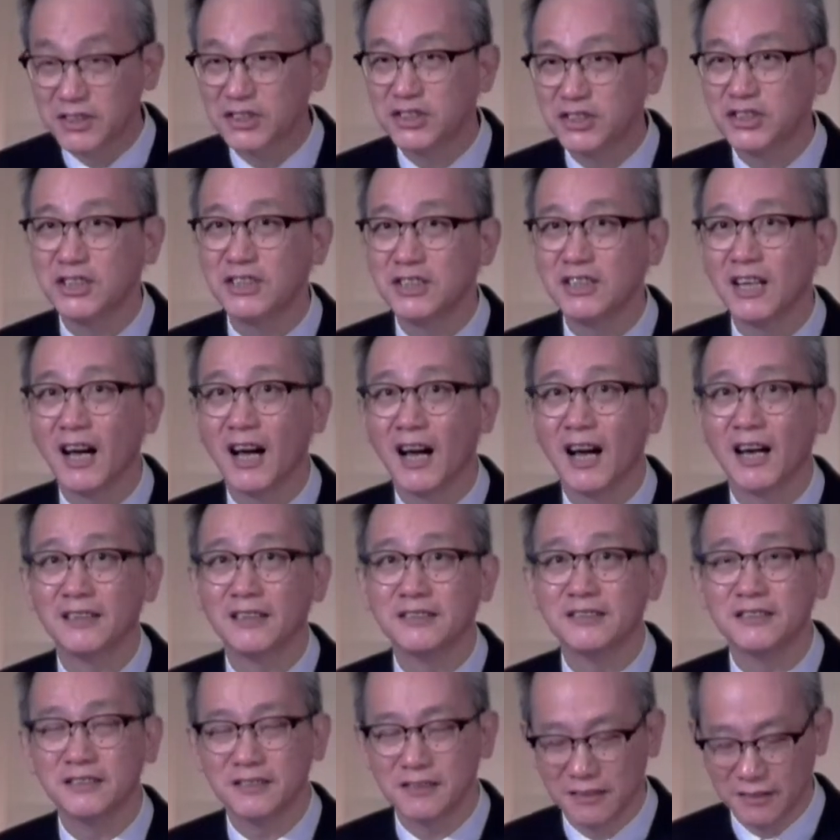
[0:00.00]
心
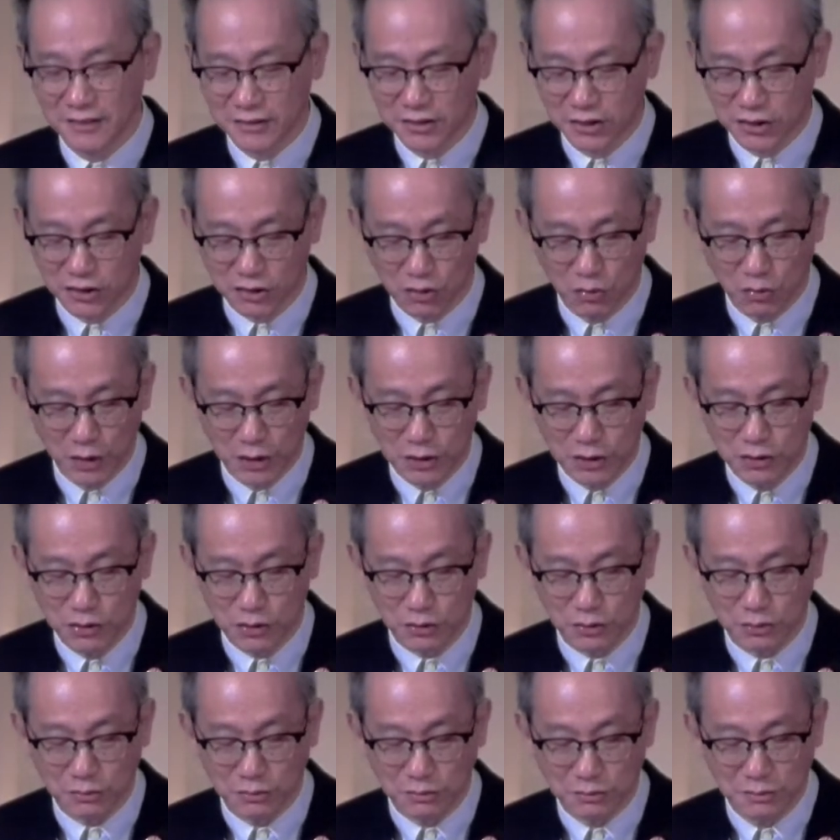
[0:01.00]
安是
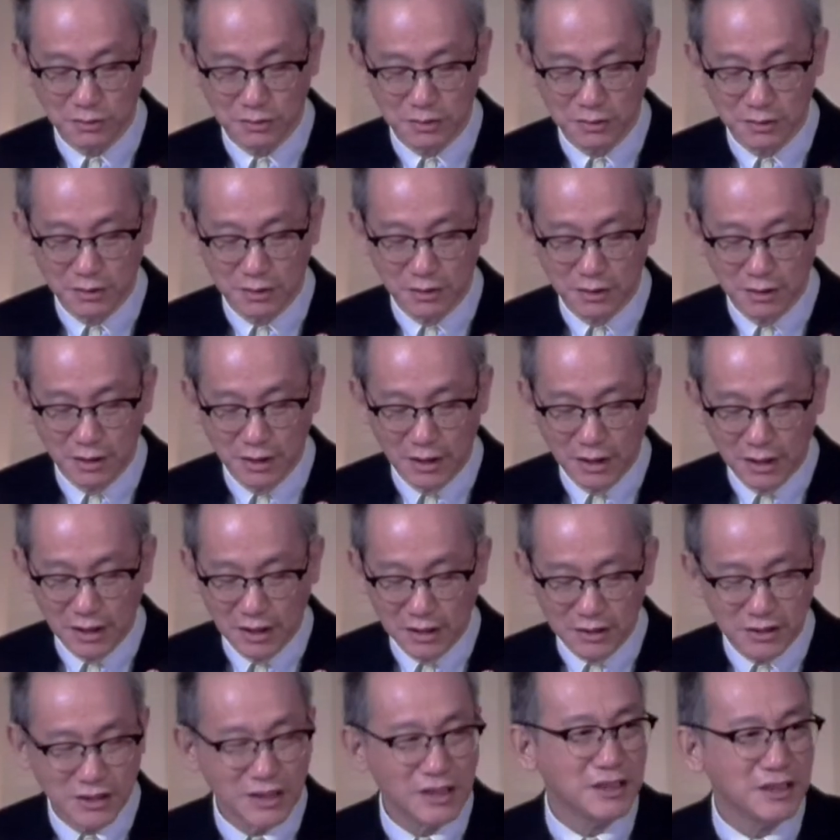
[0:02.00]
归
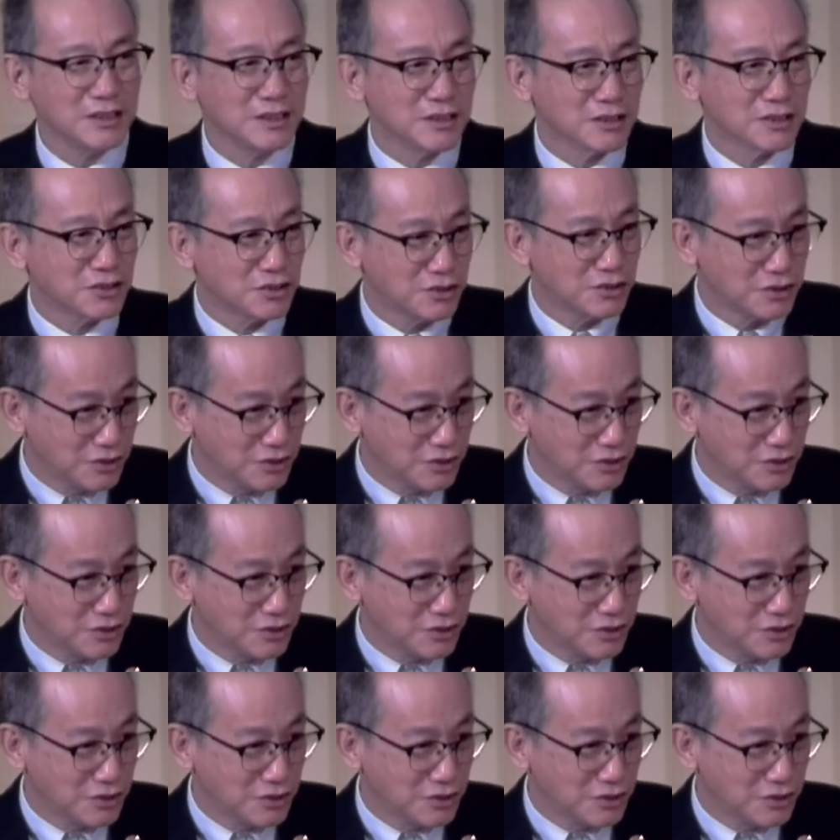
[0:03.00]
处。”这里的“